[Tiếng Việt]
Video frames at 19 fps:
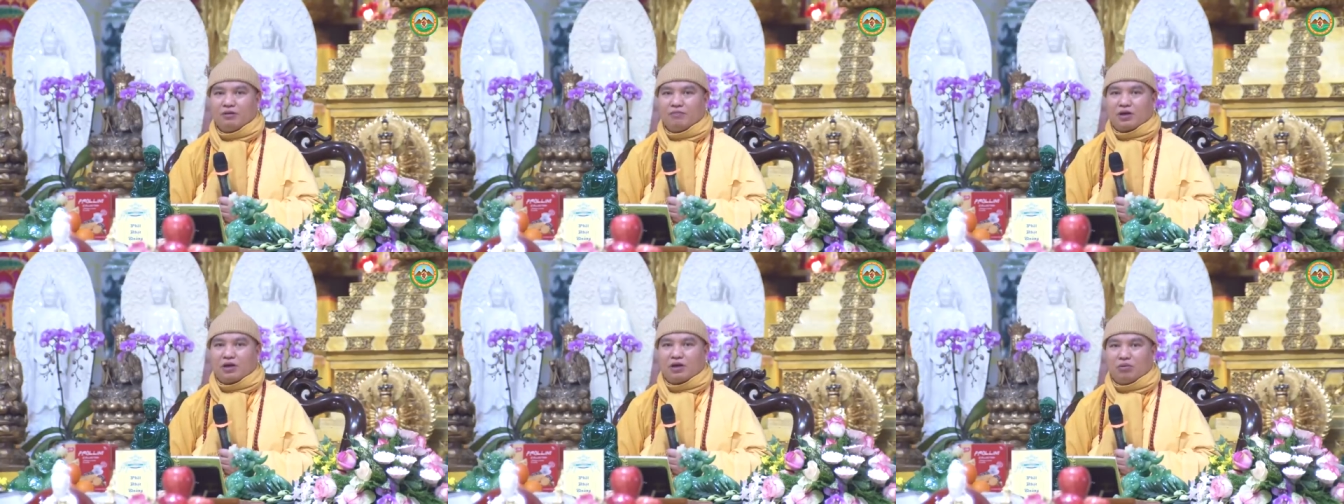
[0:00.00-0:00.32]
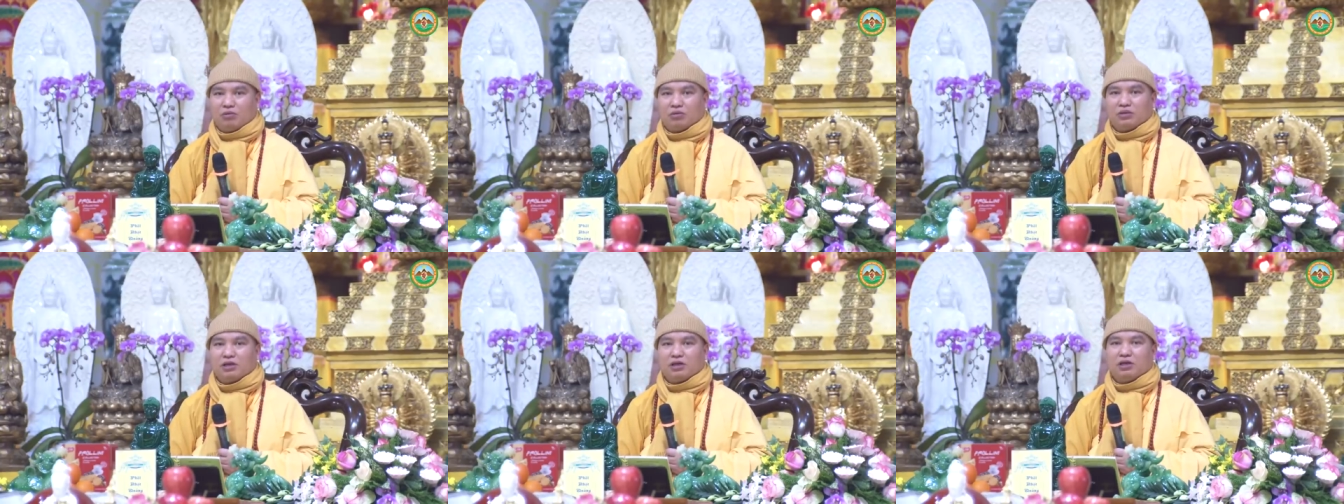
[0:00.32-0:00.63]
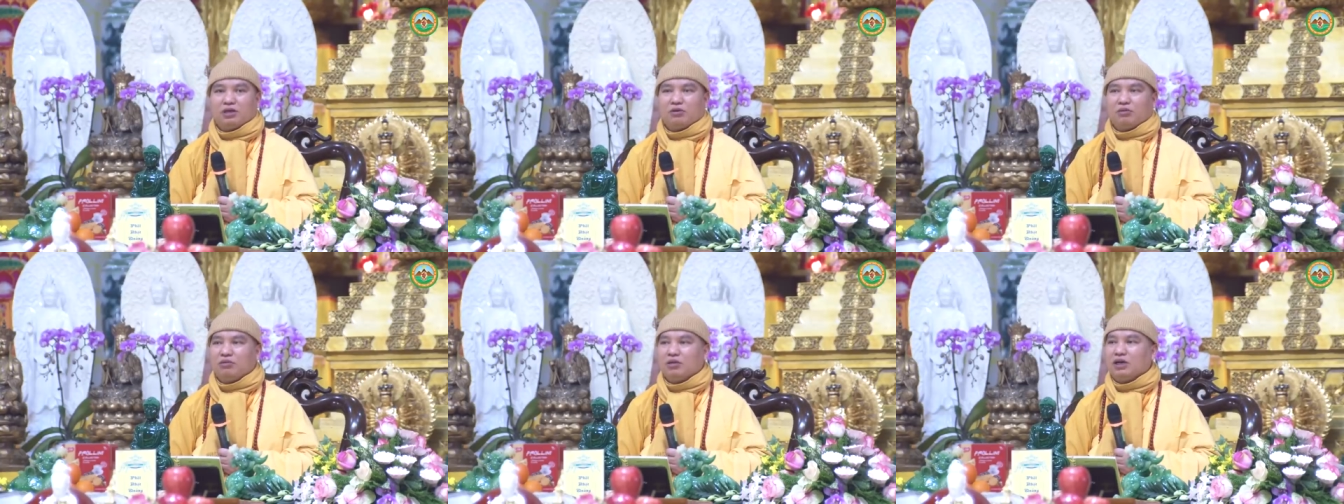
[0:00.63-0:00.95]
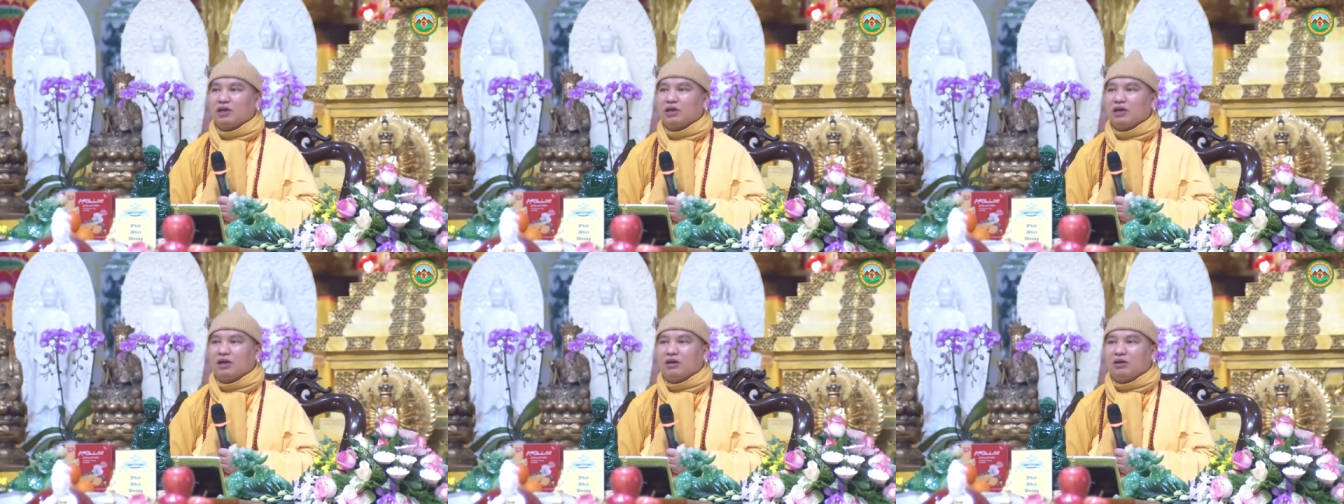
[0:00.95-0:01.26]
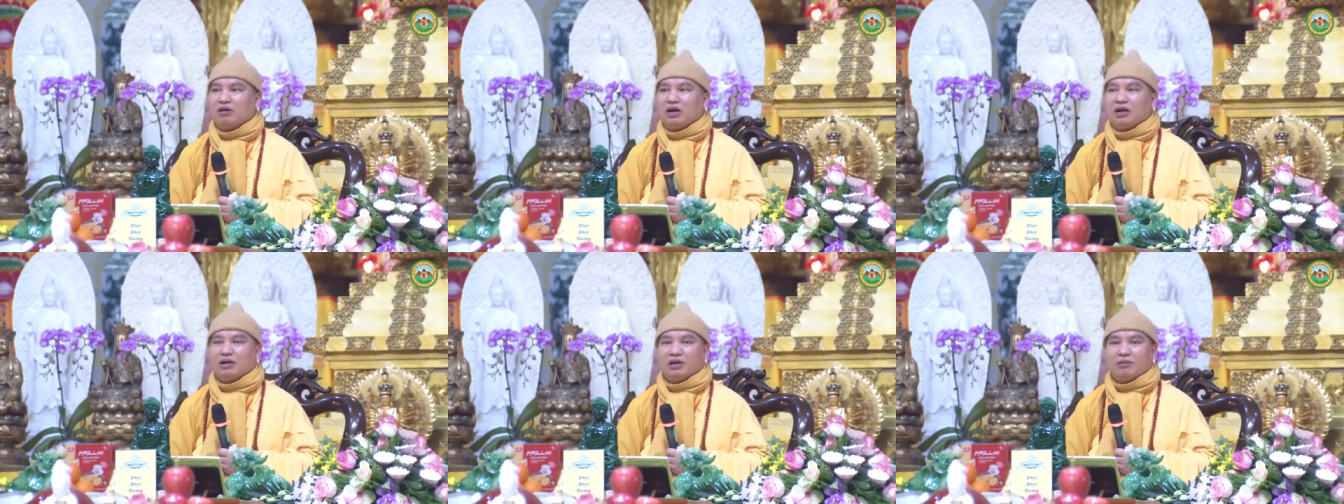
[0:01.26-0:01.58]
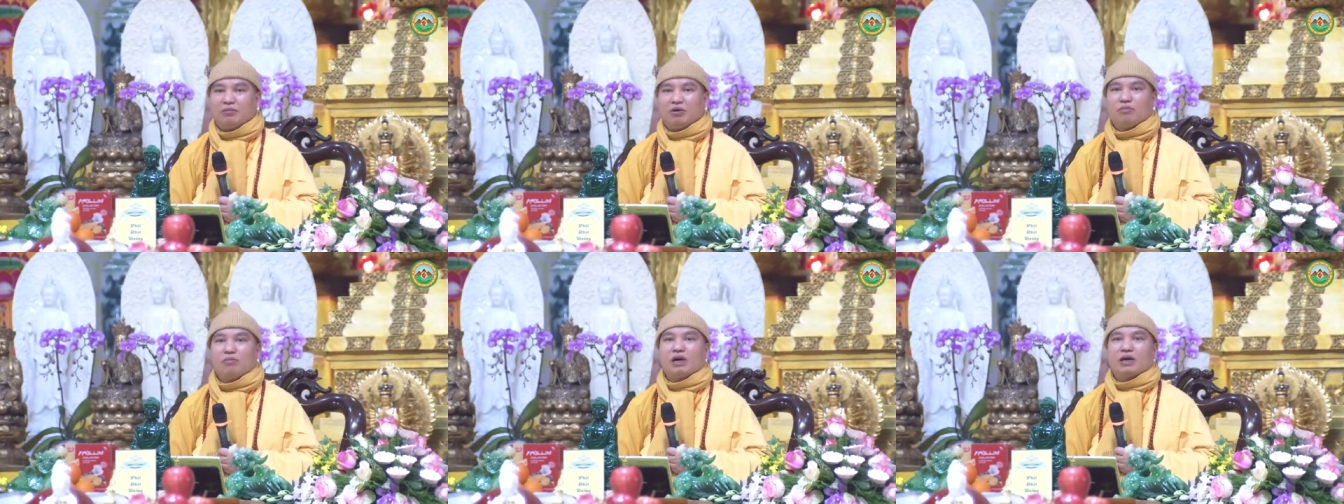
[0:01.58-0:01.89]
mà khổng tử cũng được là gọi
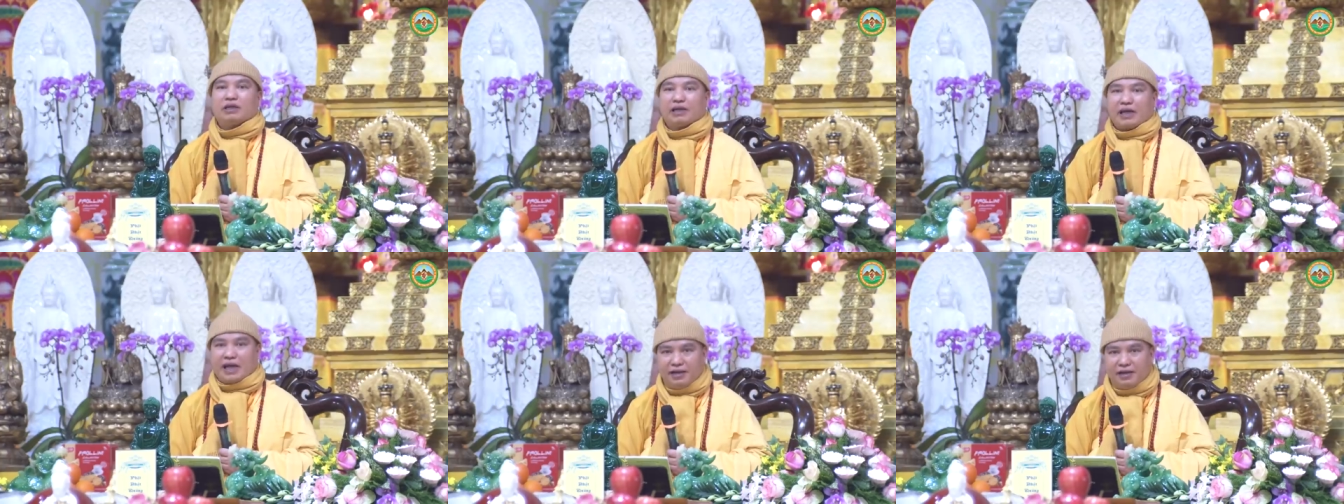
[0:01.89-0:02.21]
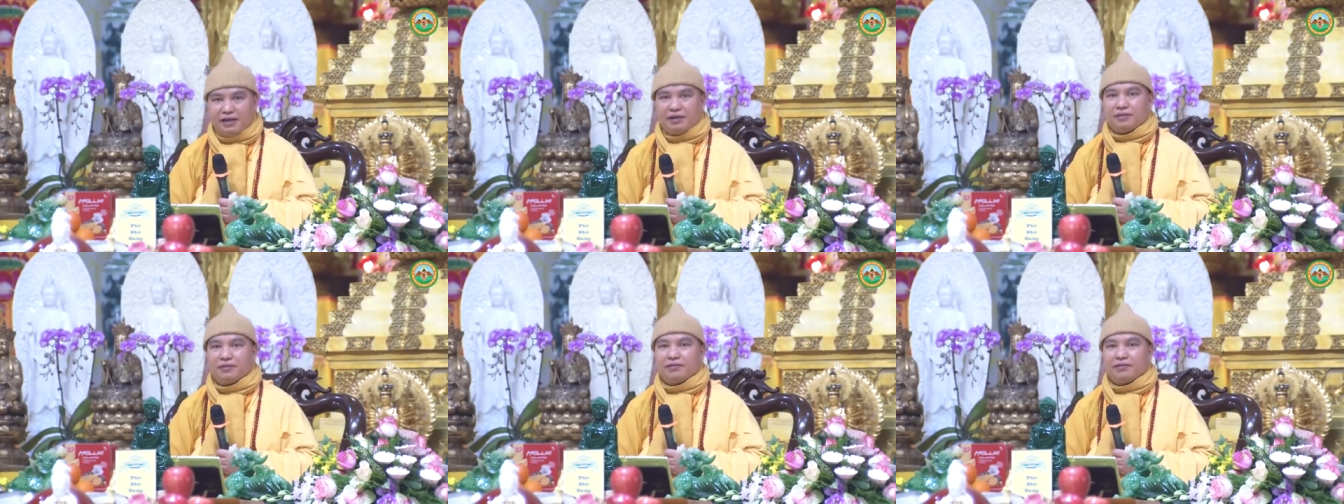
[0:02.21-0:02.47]
là một bậc thánh